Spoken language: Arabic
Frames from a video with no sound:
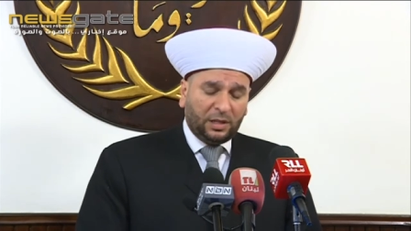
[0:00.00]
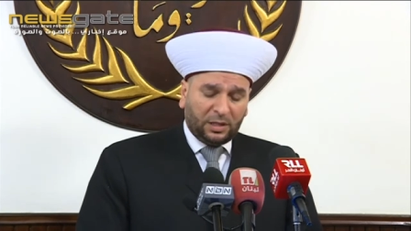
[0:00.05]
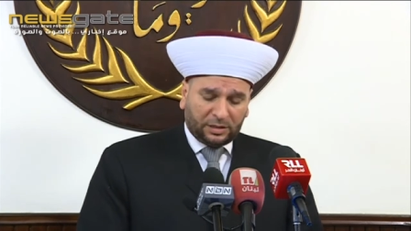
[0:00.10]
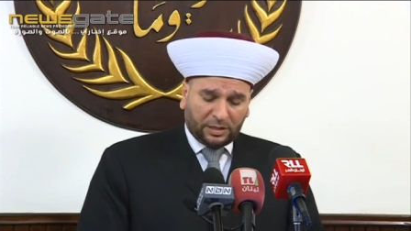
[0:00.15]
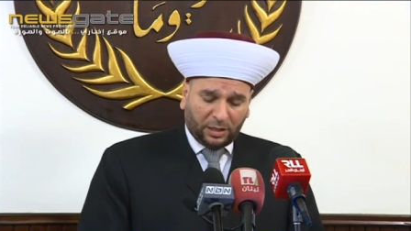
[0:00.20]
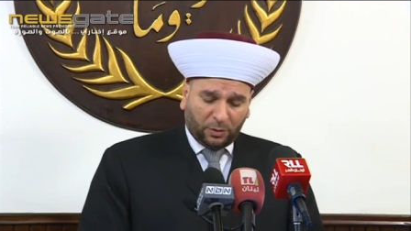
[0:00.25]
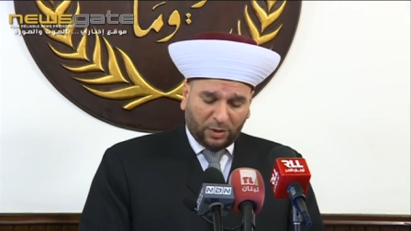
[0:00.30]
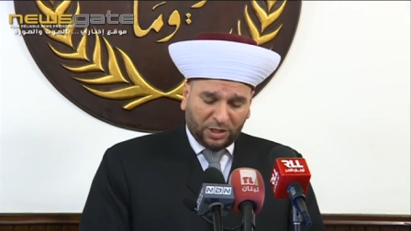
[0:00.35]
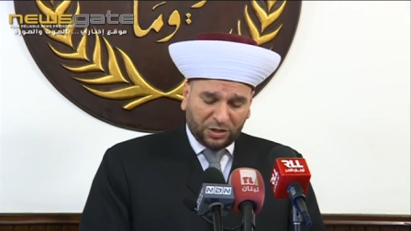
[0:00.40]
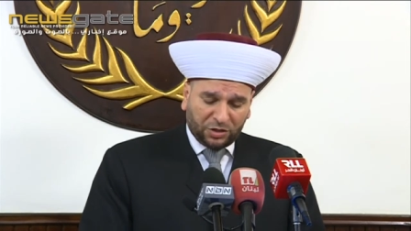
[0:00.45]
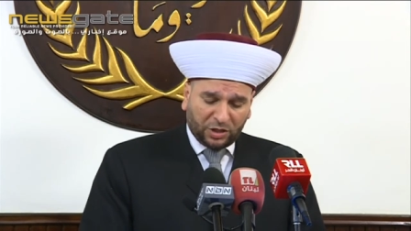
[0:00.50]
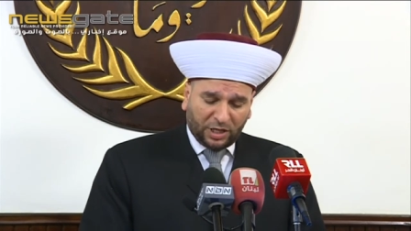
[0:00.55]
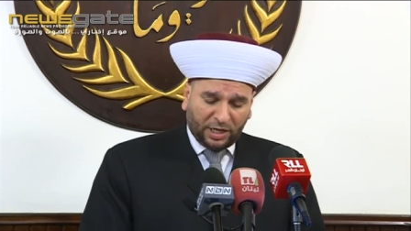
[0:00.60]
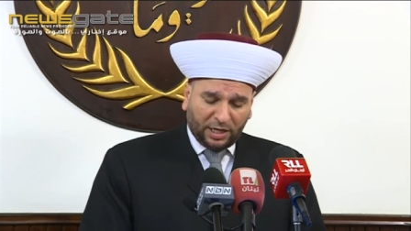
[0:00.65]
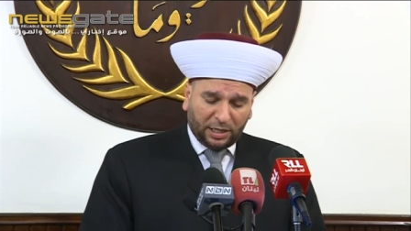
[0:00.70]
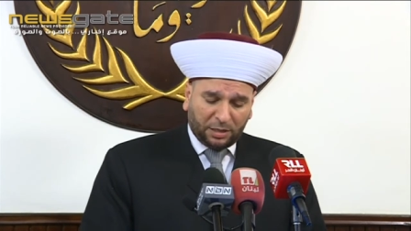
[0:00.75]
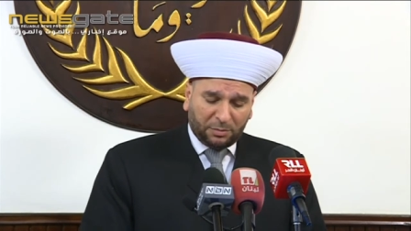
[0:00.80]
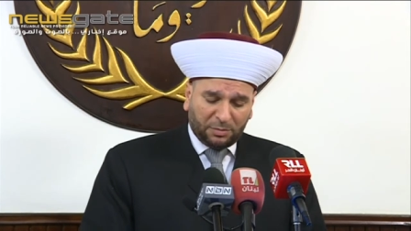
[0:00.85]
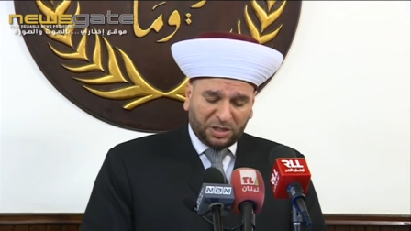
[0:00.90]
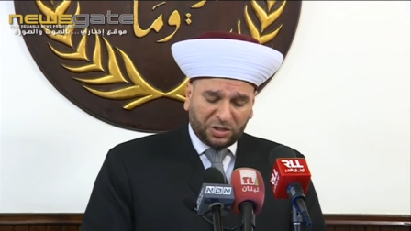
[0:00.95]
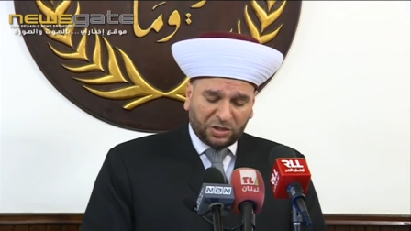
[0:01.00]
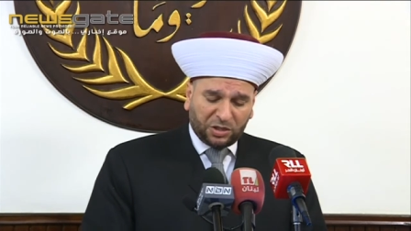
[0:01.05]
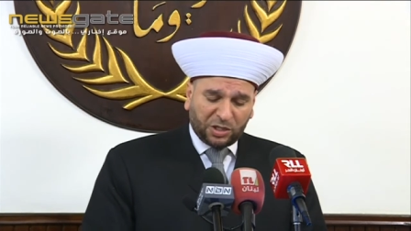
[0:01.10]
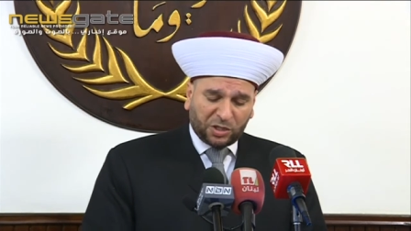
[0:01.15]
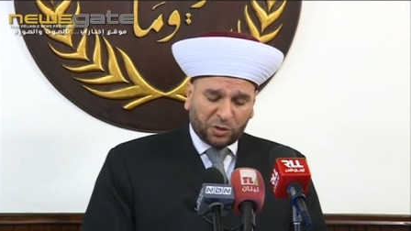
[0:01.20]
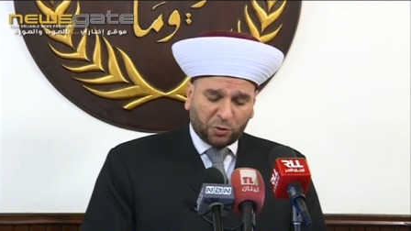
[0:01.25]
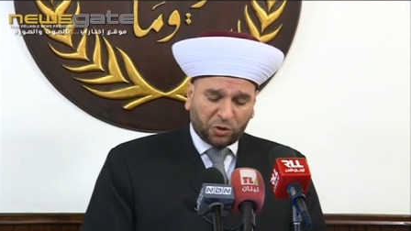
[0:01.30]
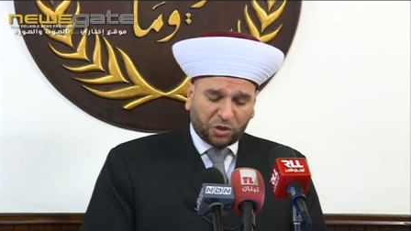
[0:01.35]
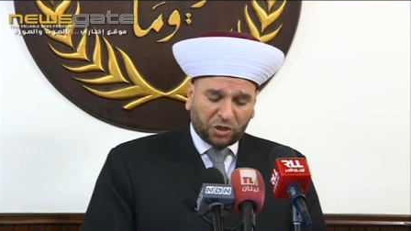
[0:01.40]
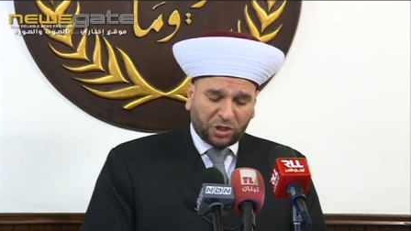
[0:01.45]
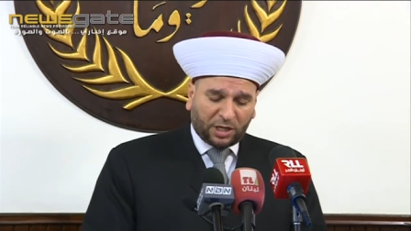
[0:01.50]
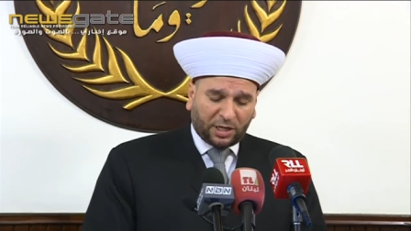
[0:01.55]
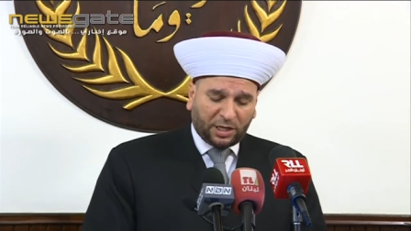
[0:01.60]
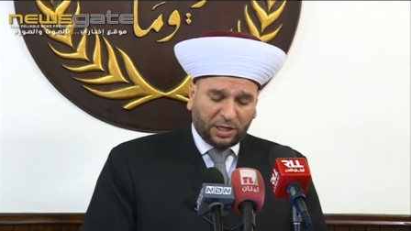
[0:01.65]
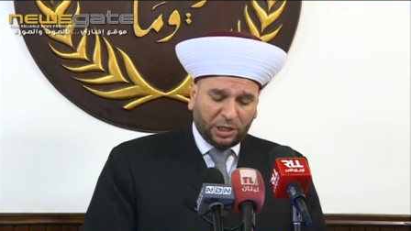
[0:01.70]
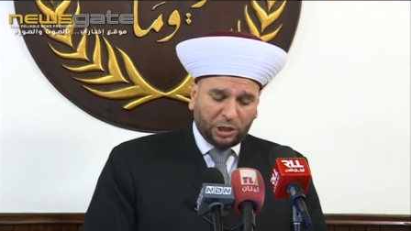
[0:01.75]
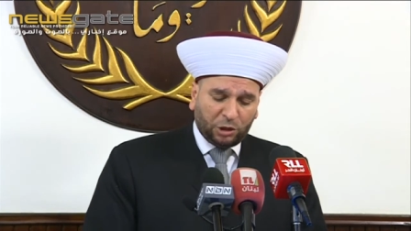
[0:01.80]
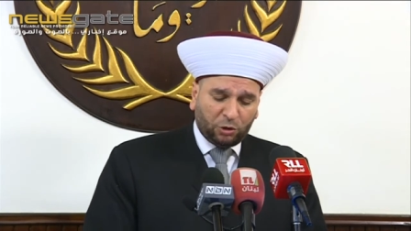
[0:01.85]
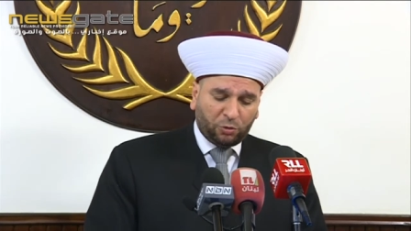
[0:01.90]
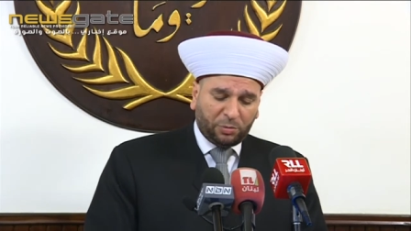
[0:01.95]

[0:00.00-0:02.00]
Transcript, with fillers: توجه المجلس الشرعي